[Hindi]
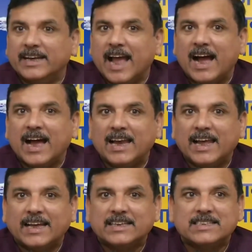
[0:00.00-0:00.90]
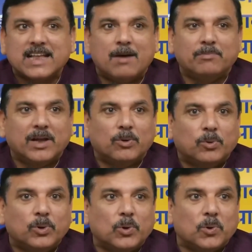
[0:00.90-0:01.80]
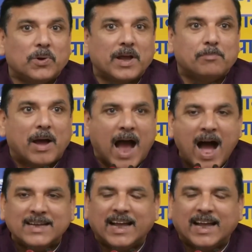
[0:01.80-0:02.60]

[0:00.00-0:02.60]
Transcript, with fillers: न्यायालय के सामने उन लोगों के बयान